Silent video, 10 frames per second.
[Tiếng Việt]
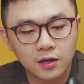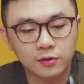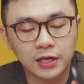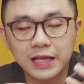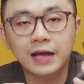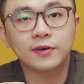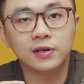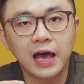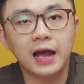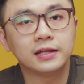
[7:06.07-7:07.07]
Còn cái tai
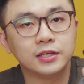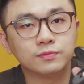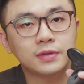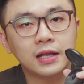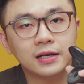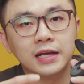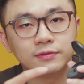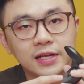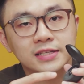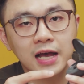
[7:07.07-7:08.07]
còn lại thì chúng ta đã để
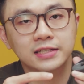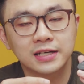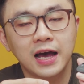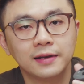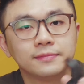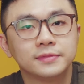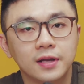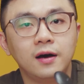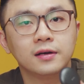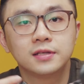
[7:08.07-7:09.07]
đế xa chẳng hạn
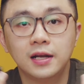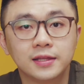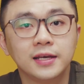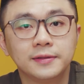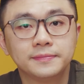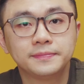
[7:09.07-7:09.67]
Đó, rất là tiện